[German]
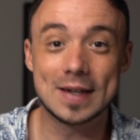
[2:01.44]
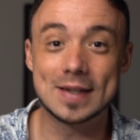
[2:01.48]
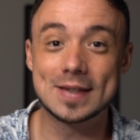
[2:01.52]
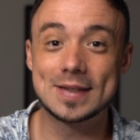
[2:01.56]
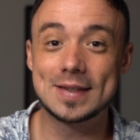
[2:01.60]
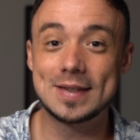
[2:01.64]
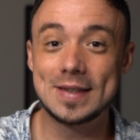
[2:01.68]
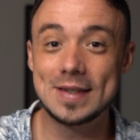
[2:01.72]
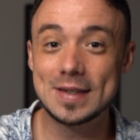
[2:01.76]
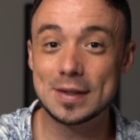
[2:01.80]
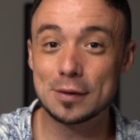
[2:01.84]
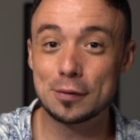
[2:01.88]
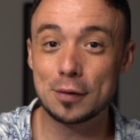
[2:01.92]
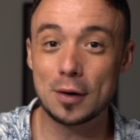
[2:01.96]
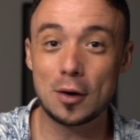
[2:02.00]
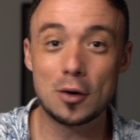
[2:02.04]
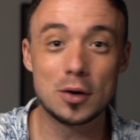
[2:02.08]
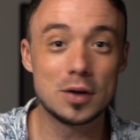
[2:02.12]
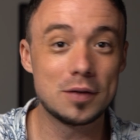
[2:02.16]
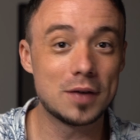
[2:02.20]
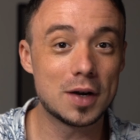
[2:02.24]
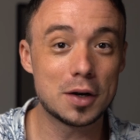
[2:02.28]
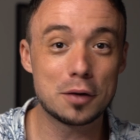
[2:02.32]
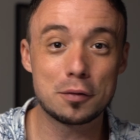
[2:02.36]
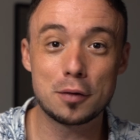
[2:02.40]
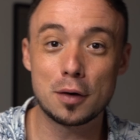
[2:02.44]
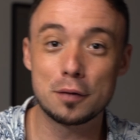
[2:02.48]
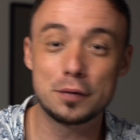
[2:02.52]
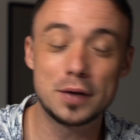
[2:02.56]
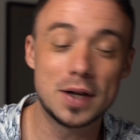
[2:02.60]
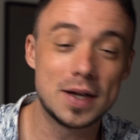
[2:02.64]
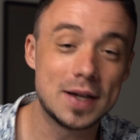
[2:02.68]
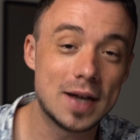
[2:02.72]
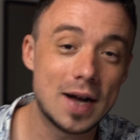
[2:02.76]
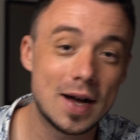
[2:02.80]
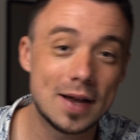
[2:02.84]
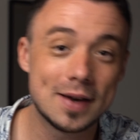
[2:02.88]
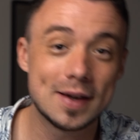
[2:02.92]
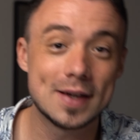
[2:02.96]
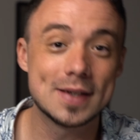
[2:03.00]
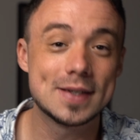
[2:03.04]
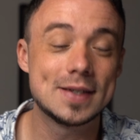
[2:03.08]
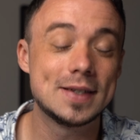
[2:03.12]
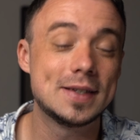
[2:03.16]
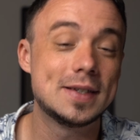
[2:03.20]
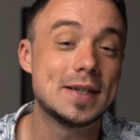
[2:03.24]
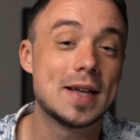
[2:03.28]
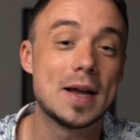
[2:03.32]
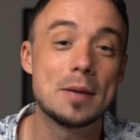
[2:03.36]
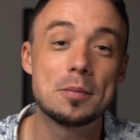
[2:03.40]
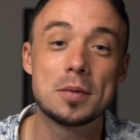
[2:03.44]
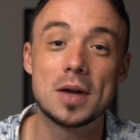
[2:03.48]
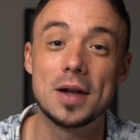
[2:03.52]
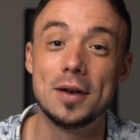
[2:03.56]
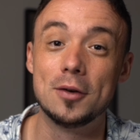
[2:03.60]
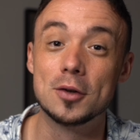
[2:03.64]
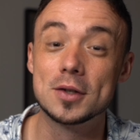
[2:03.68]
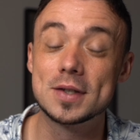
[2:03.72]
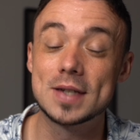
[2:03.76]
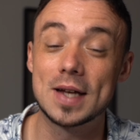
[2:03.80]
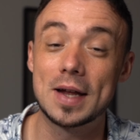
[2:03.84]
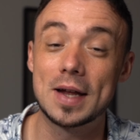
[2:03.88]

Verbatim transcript: dass diese Frau, die war doch vor vier Jahren, als ich die App genutzt